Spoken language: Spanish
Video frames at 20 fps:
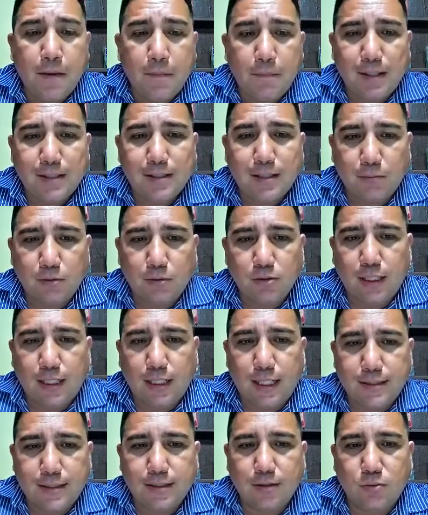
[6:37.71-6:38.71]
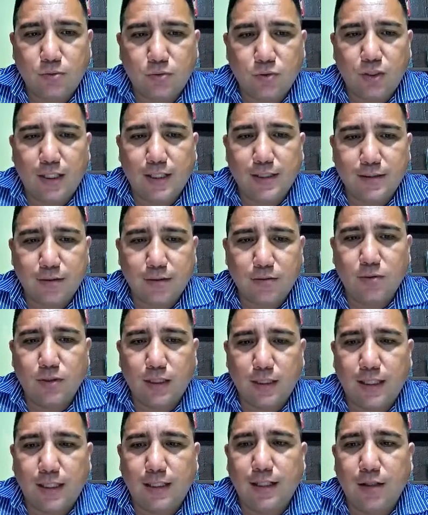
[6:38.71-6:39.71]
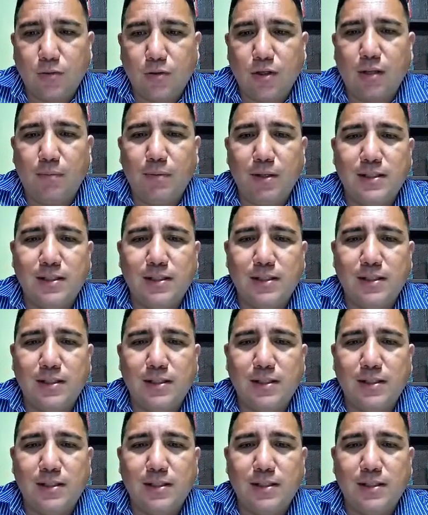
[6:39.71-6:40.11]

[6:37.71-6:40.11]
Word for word: Pasamos a la segunda, segunda del día lunes,